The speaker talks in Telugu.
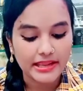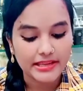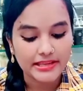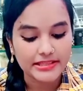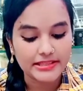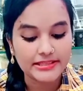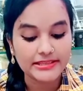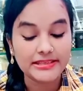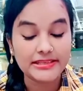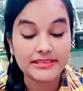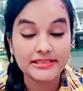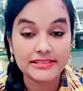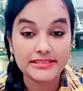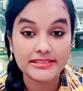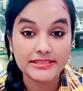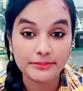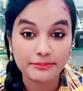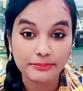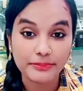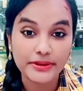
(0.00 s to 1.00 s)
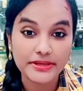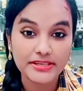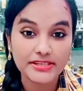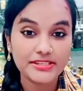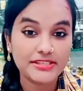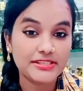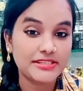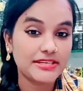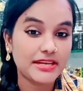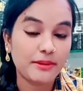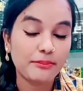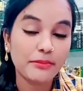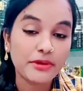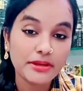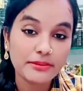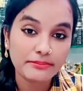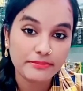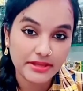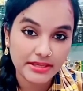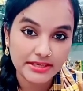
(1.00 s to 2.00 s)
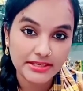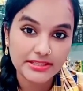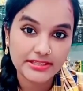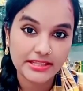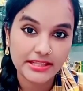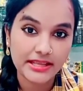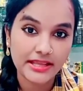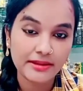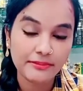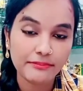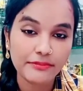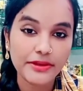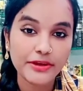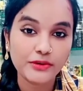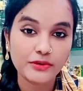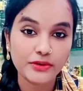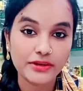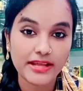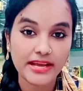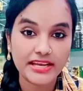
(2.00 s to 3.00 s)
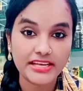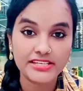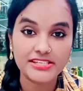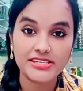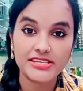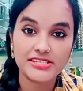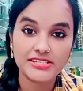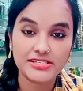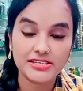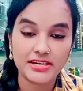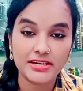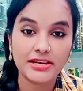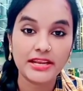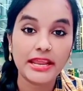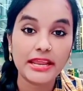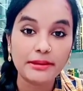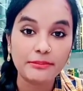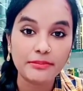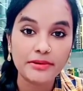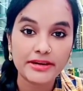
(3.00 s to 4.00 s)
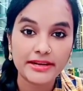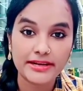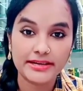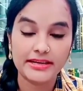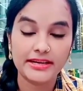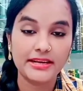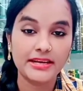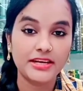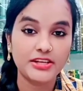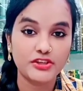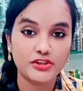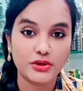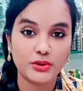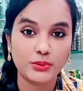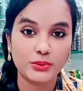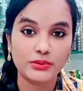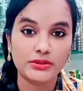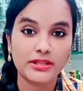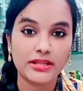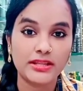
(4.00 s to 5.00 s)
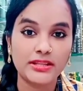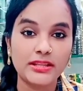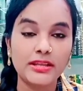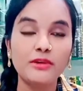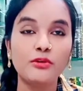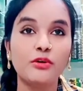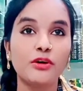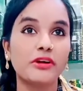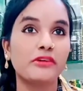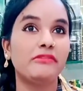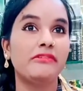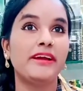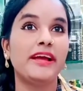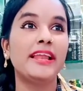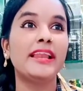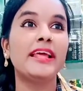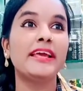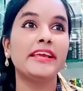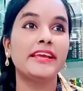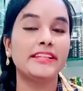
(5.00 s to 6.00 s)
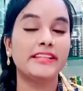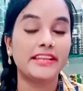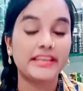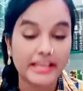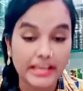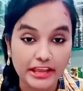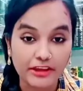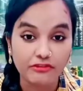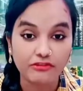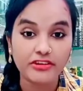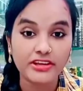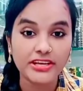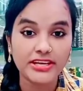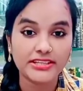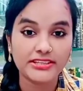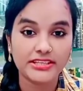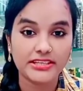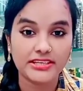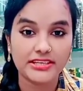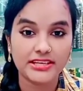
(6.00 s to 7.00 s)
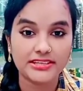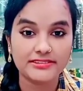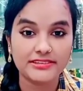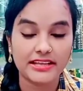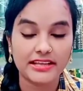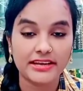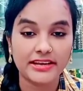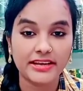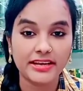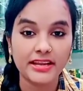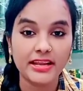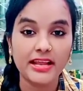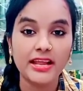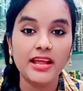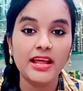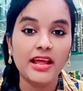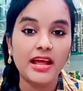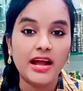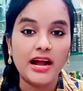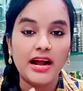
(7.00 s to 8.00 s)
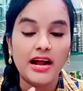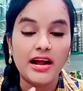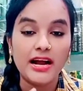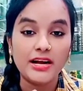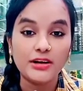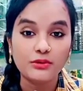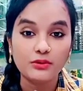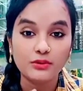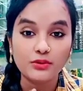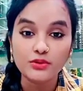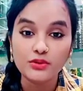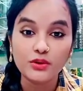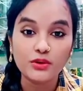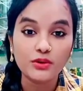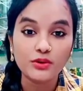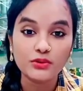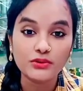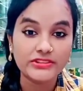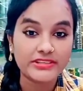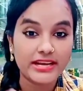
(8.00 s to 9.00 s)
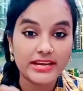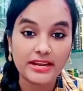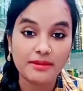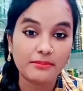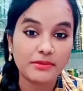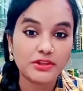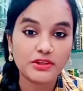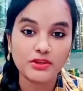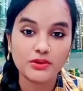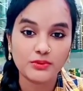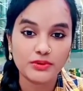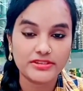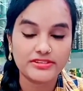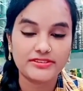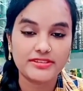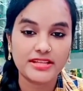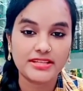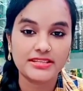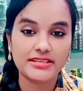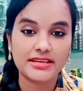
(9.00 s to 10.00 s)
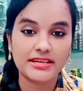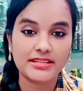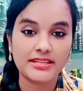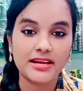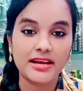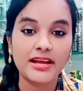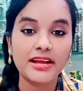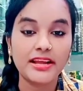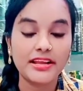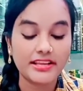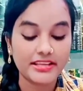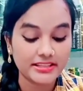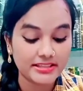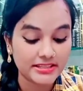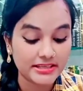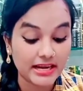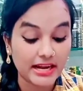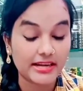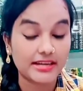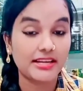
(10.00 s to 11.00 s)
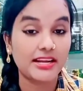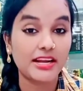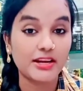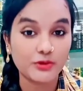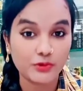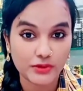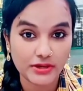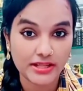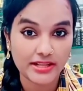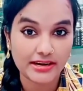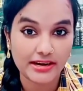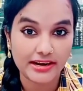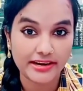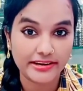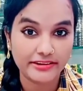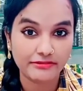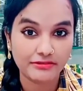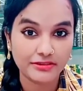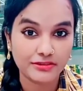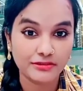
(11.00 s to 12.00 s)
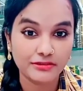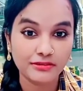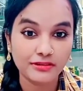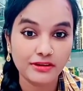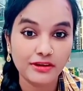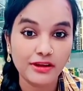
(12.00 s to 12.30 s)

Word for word: ఇది చప్పరించి నమ్మిలి మింగితే మీకు డైజెషన్ ఇమ్మీడియట్లీగా జరుగుతుంది ఒకవేళ ఏదైనా హెవీగా తిన్నా సరే ఆ గొంతులోకి చాలామందికి వస్తుంది కదా ఇది అట్లా కూడా రానివ్వదు